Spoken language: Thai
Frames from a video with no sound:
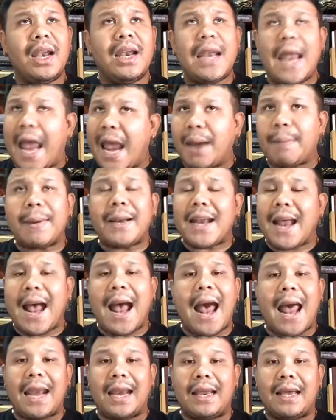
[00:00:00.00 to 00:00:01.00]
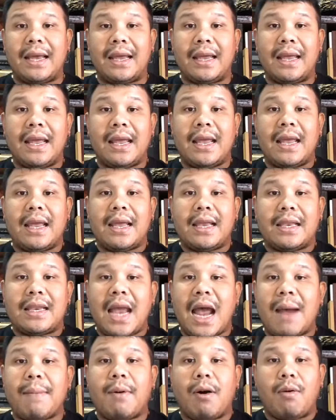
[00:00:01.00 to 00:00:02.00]
แดงเป็นฐานเลย
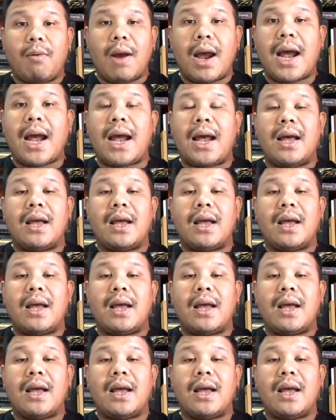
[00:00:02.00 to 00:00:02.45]
ย่าบอกว่า